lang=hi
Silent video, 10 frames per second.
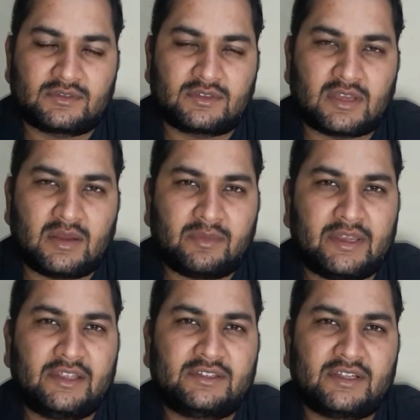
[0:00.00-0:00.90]
काम
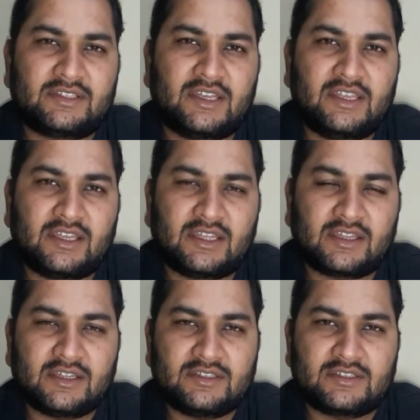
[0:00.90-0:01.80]
ठीक तरह से नहीं किए
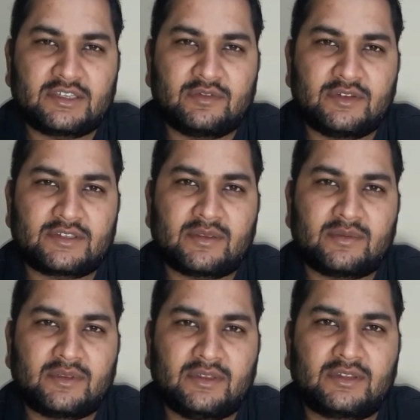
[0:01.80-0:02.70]
गए जिसकी वजह
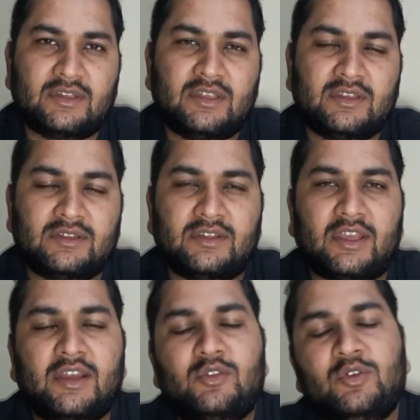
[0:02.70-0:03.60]
से इतनी
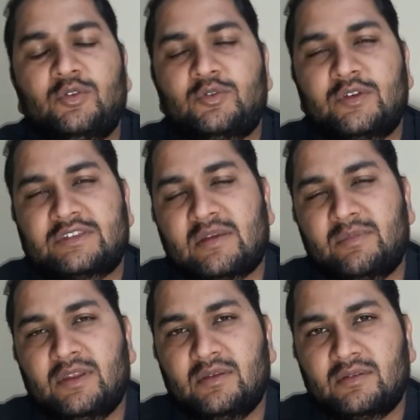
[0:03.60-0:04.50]
दिक्कत हुई जो ऐसा
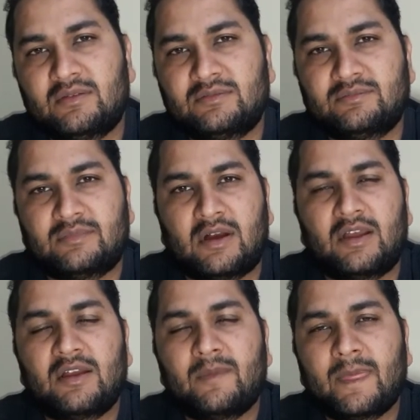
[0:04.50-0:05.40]
बिल
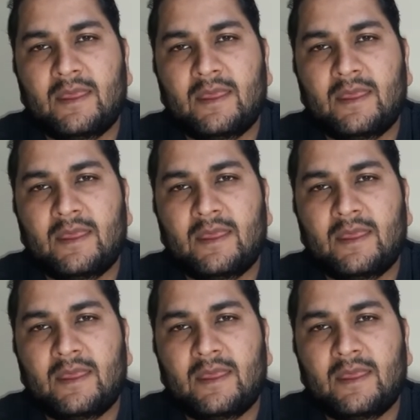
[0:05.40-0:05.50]
आया